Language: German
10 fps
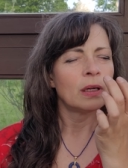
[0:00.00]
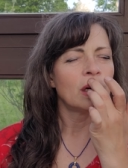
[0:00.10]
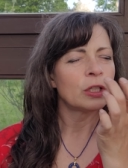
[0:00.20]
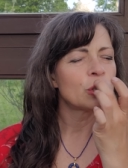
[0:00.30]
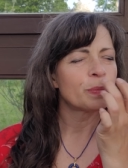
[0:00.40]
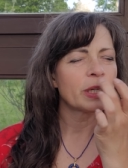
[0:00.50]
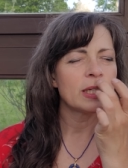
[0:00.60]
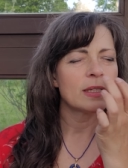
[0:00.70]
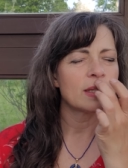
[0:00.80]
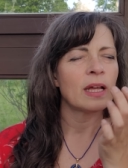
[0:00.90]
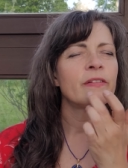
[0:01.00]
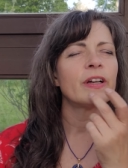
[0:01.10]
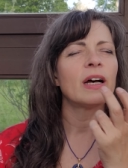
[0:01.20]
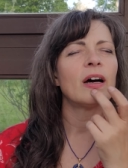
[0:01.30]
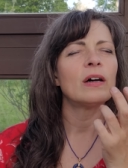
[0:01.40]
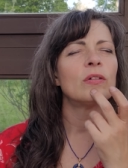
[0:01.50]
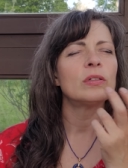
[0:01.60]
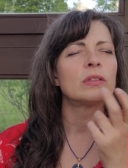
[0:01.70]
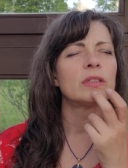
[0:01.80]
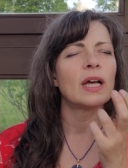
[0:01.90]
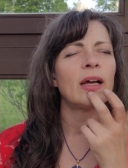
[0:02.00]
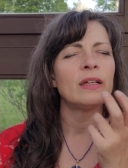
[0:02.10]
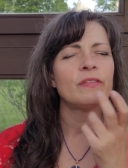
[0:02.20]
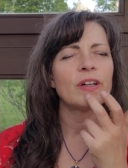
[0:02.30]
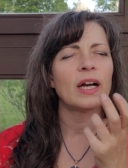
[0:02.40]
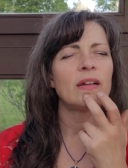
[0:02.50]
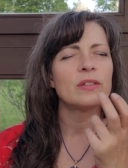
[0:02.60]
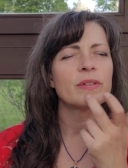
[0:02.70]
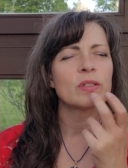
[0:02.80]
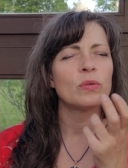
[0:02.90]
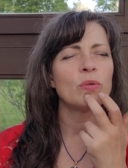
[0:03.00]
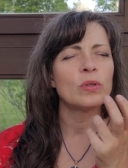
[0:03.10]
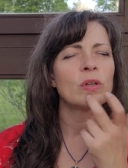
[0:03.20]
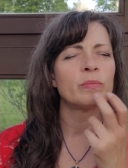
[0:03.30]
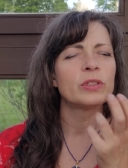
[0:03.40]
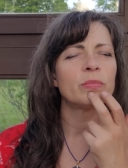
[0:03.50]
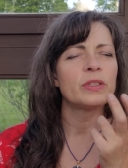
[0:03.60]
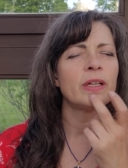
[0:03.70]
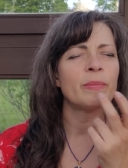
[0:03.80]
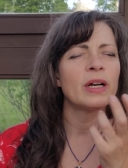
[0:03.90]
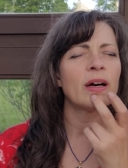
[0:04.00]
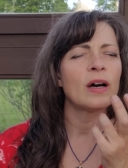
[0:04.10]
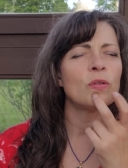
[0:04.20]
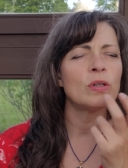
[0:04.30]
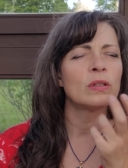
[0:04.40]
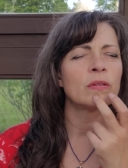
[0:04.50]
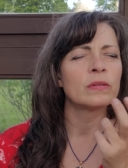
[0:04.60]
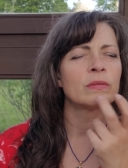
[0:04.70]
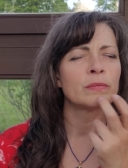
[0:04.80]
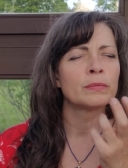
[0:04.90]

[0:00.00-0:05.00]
Und spricht es einfach aus, einfach alles, was hochkommt zum Thema Rauchen.